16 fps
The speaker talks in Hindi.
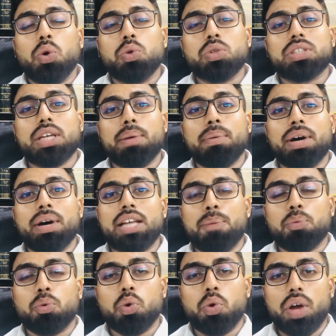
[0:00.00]
उसके बाद
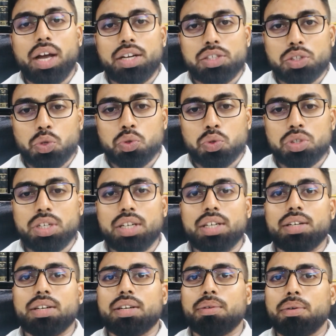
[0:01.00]
आपको एग्जीक्यूशन
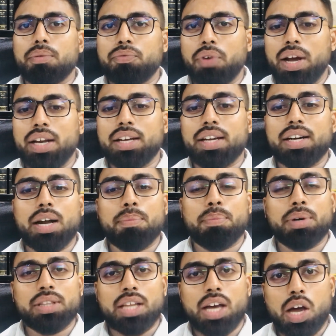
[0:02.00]
फाइल करना
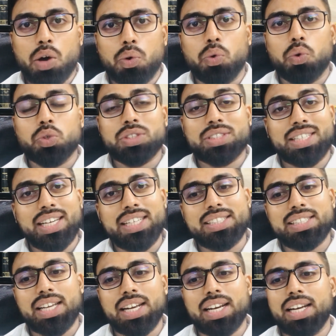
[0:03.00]
पड़ता है उस
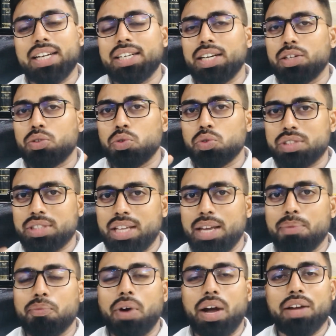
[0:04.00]
केस से रिलेटेड तो
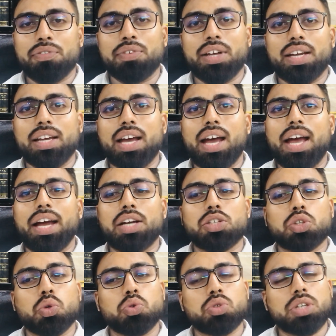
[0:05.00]
सेम वाइफ ने किया
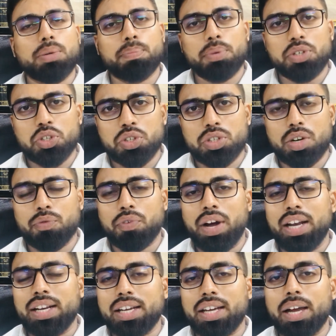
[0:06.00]
एग्जीक्यूशन पिटिशन
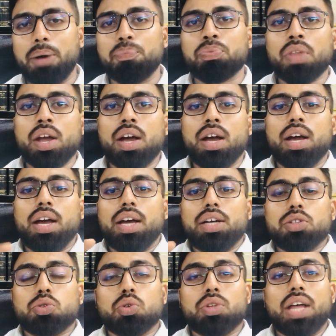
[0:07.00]
फाइल किया
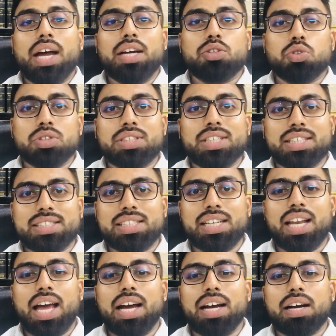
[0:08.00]
सो so दैट जो 60
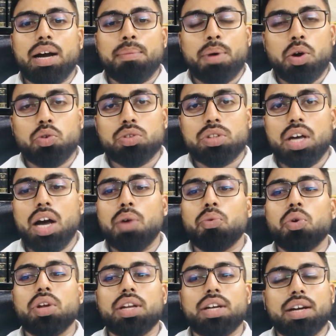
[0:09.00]
लाख अमाउंट था
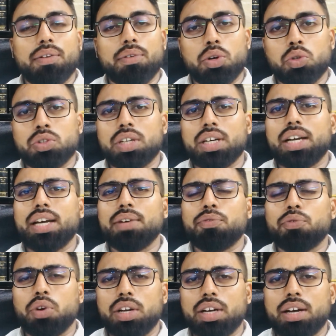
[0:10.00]
वो रिकवर हो सके
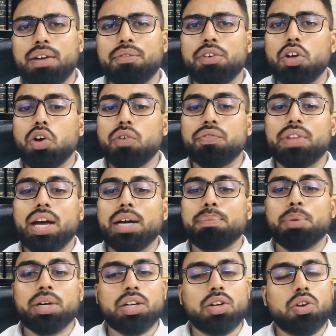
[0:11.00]
फॉर रिकवरी ऑफ दैट
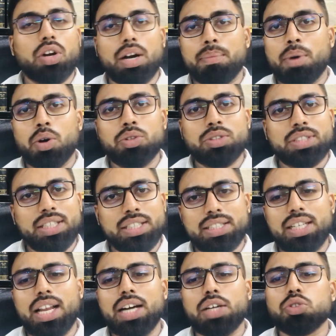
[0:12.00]
पर्टिकुलर अमाउंट
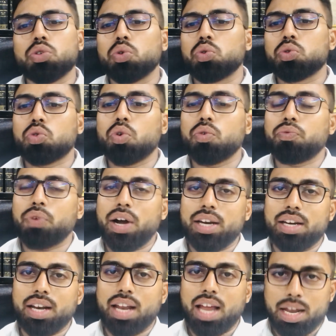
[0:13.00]
60 लाख जो उसको
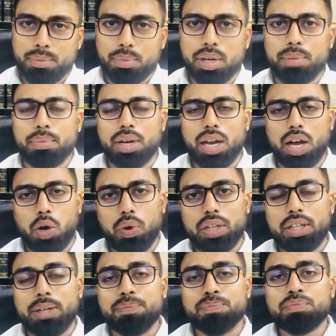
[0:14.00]
फाइनल एनुअली मिला हुआ
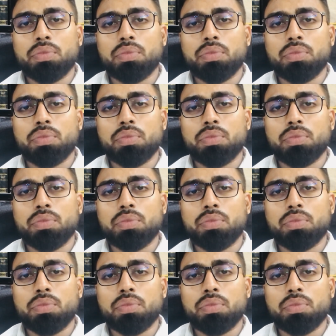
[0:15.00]
था